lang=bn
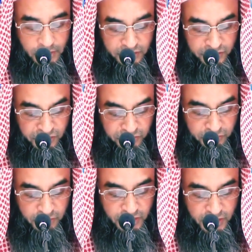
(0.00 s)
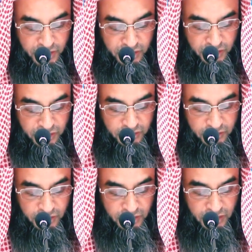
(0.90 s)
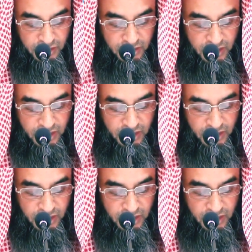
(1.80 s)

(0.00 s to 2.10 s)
সেই জন্য বলছেন তিনি